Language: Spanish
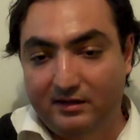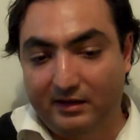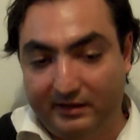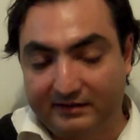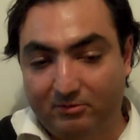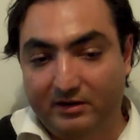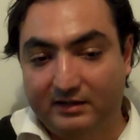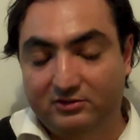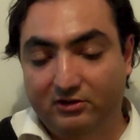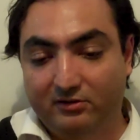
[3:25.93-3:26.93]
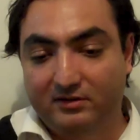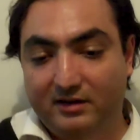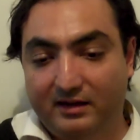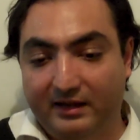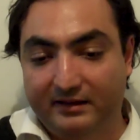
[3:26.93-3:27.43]
y que esa obligación
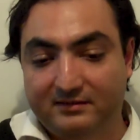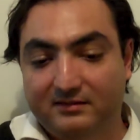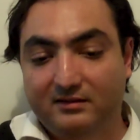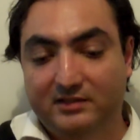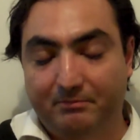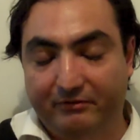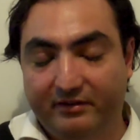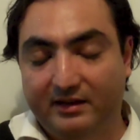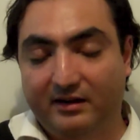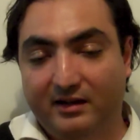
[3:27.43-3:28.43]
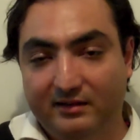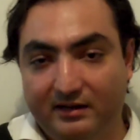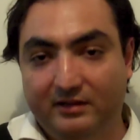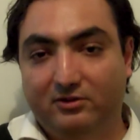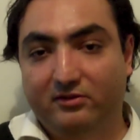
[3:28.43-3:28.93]
es tipificar el
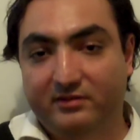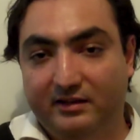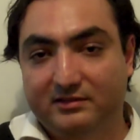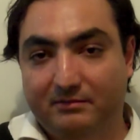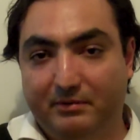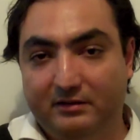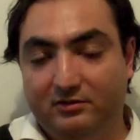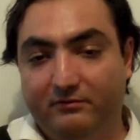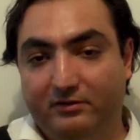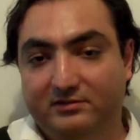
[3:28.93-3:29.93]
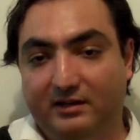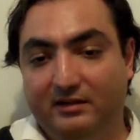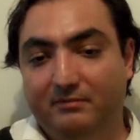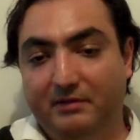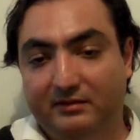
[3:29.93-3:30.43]
delito de desaparición
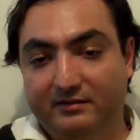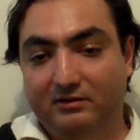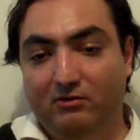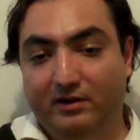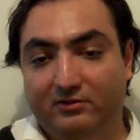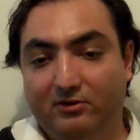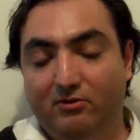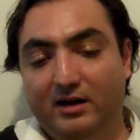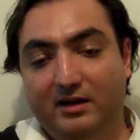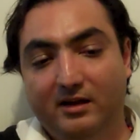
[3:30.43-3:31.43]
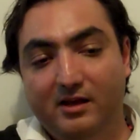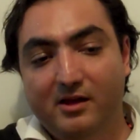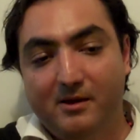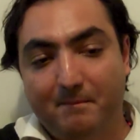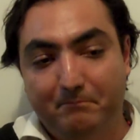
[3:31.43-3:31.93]
forzada. Mientras el Congreso no lo haga,
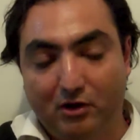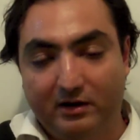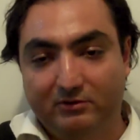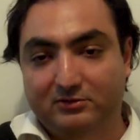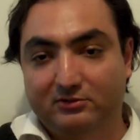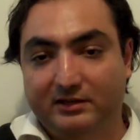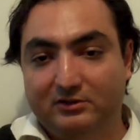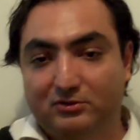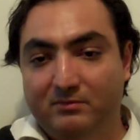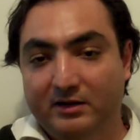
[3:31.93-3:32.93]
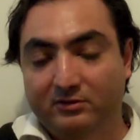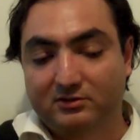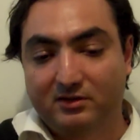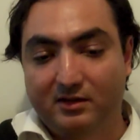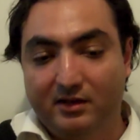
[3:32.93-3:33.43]
viola nuestros derechos
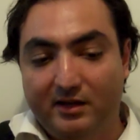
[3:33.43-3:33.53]
humanos